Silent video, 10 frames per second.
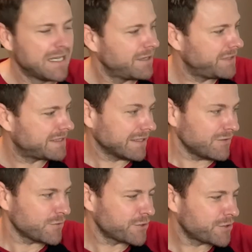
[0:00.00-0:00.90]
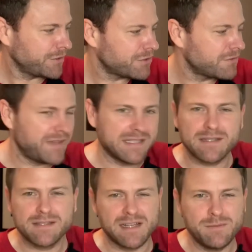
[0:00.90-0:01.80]
Wie gesagt, zu den schottischen
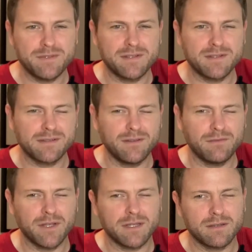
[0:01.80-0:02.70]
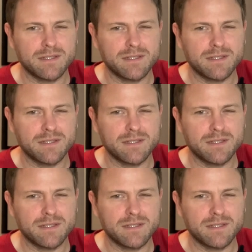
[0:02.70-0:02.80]
Fässern selbst ist jetzt nicht wirklich